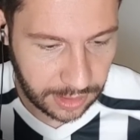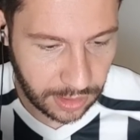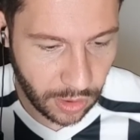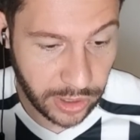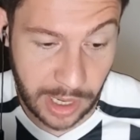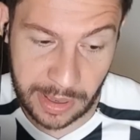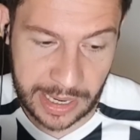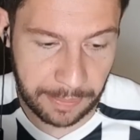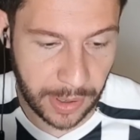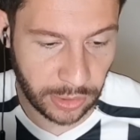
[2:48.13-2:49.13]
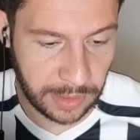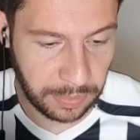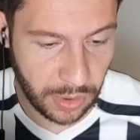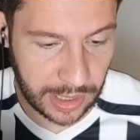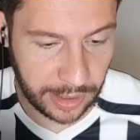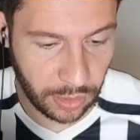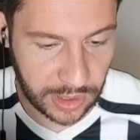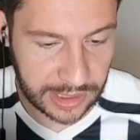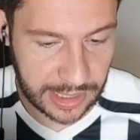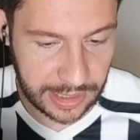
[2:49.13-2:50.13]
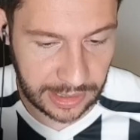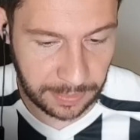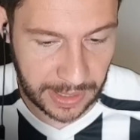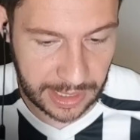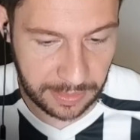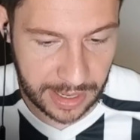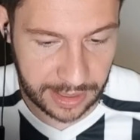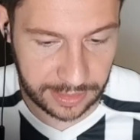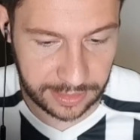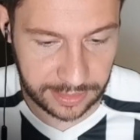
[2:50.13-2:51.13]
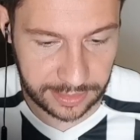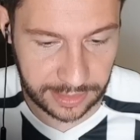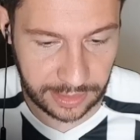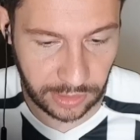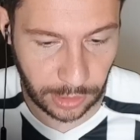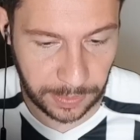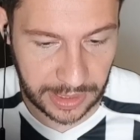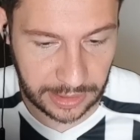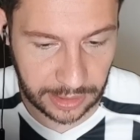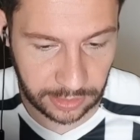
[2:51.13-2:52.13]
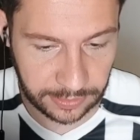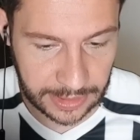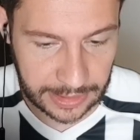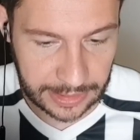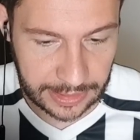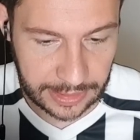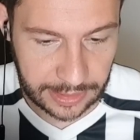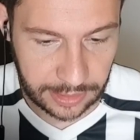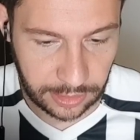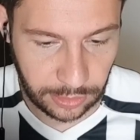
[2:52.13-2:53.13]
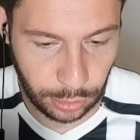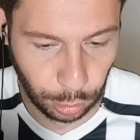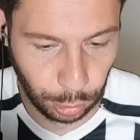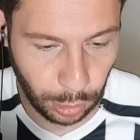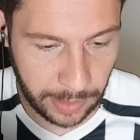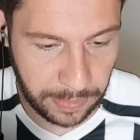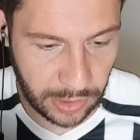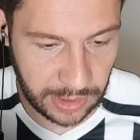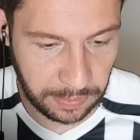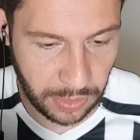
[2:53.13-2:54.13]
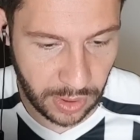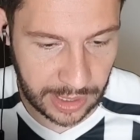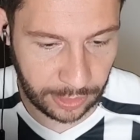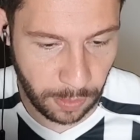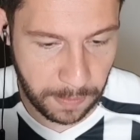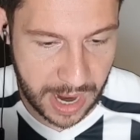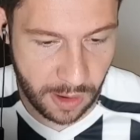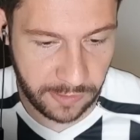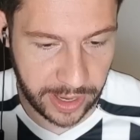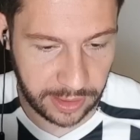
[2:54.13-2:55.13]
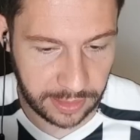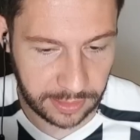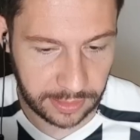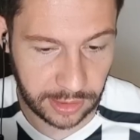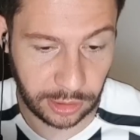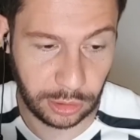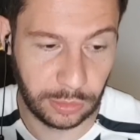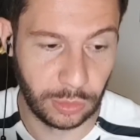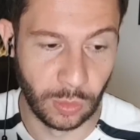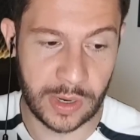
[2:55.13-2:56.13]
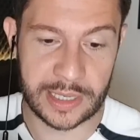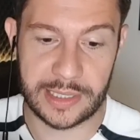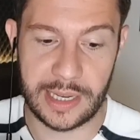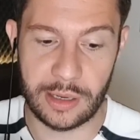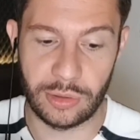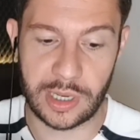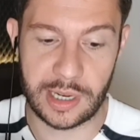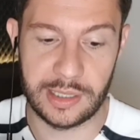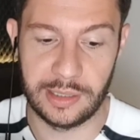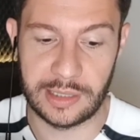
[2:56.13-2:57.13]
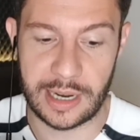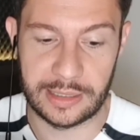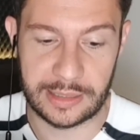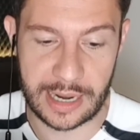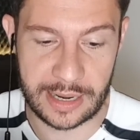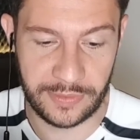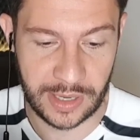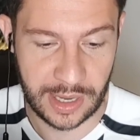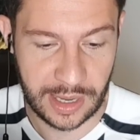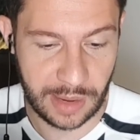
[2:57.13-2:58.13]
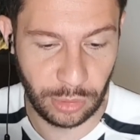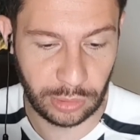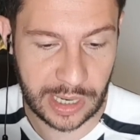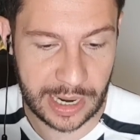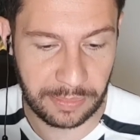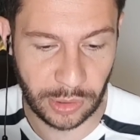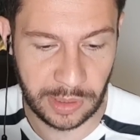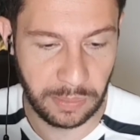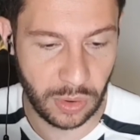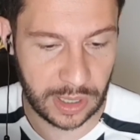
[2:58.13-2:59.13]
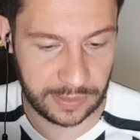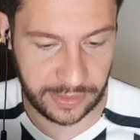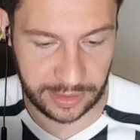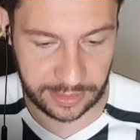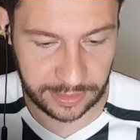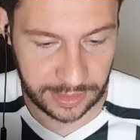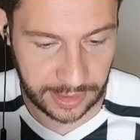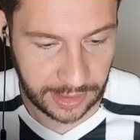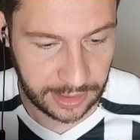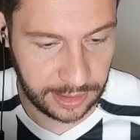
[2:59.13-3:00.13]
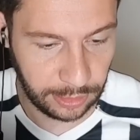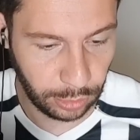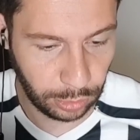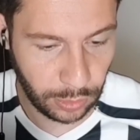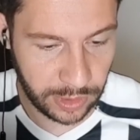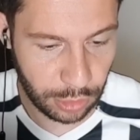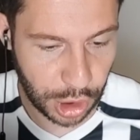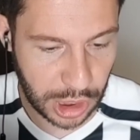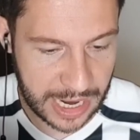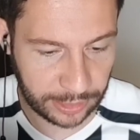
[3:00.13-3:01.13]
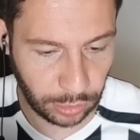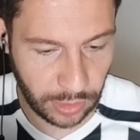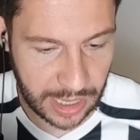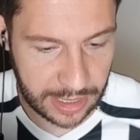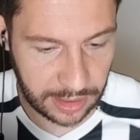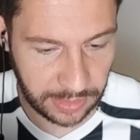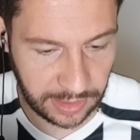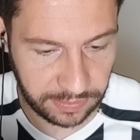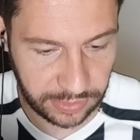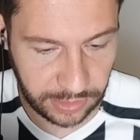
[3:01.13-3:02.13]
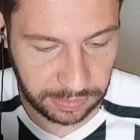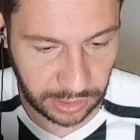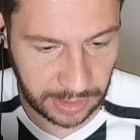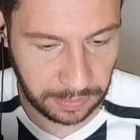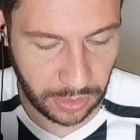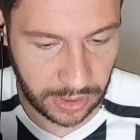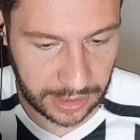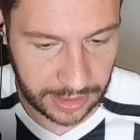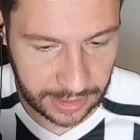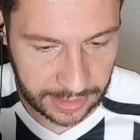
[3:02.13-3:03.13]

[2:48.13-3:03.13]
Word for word: O Yama, que é bom de bola, errou a saída para queimar a língua do Perinão. Dudu é bom de bola no pau, velho. Ó, 1x0, os caras acertaram a trave. É muito cara bom de bola, velho. Esse Dudu é um chato do caramba, bom de bola.